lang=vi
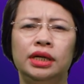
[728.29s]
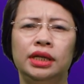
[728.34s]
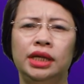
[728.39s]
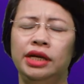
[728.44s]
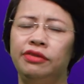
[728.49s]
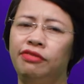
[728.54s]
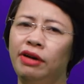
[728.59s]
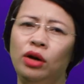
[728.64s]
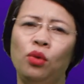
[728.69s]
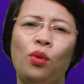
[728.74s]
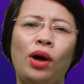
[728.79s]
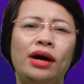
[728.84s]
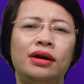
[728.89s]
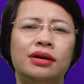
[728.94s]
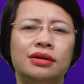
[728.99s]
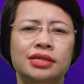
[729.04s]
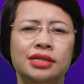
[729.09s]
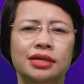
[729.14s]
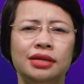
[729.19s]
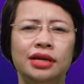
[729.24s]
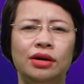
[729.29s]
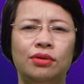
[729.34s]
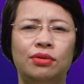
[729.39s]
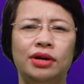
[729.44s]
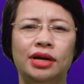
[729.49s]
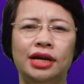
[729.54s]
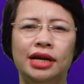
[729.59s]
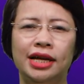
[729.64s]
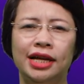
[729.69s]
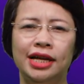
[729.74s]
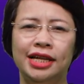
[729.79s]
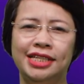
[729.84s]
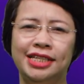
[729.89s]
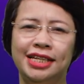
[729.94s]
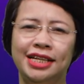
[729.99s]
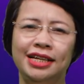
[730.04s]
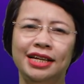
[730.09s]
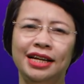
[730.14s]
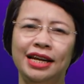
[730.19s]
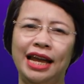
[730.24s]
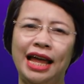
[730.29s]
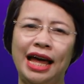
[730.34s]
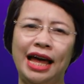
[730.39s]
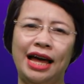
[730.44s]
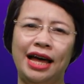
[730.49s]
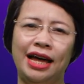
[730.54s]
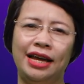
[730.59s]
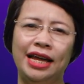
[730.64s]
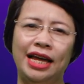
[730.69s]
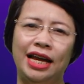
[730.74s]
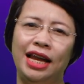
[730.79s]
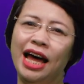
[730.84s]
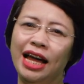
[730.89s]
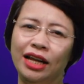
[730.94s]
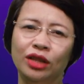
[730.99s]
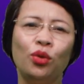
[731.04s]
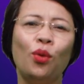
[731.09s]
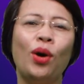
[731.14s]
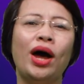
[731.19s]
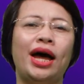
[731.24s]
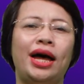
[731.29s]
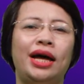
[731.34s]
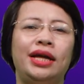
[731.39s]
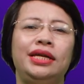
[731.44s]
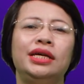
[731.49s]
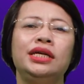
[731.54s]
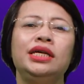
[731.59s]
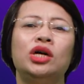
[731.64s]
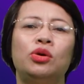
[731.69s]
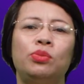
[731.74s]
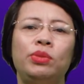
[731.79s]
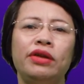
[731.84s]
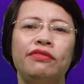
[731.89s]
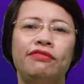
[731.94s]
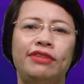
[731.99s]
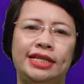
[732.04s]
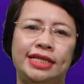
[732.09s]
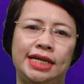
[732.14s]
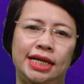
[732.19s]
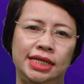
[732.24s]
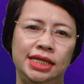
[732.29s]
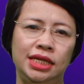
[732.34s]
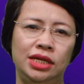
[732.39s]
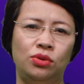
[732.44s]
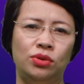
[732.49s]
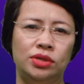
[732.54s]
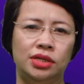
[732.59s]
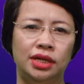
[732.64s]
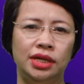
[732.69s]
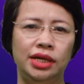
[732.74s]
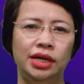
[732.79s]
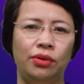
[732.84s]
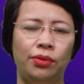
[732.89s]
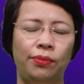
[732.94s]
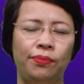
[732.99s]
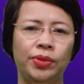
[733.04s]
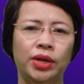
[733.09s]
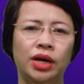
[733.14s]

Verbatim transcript: thì văn hóa hướng dữ liệu chính là để lan tỏa những hiểu biết về giá trị của dữ liệu,